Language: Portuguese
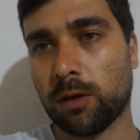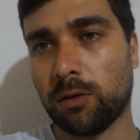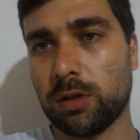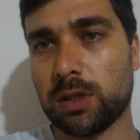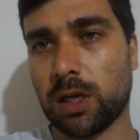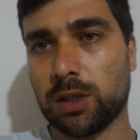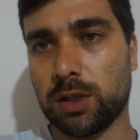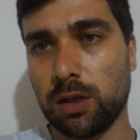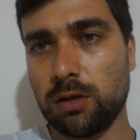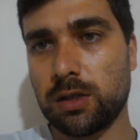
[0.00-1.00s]
tudo
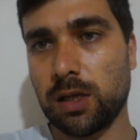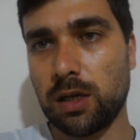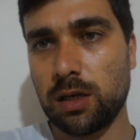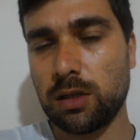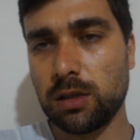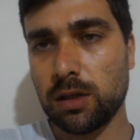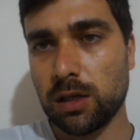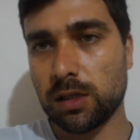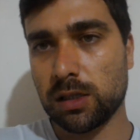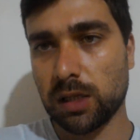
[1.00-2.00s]
certinho, sem
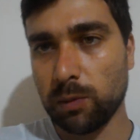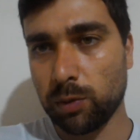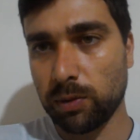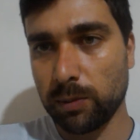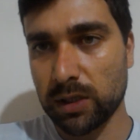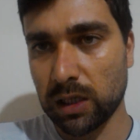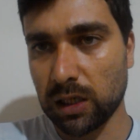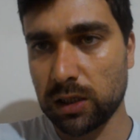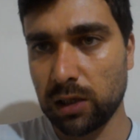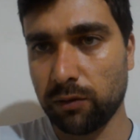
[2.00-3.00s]
sem problemas
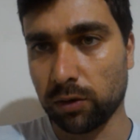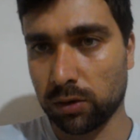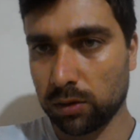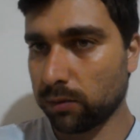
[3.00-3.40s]
relativos.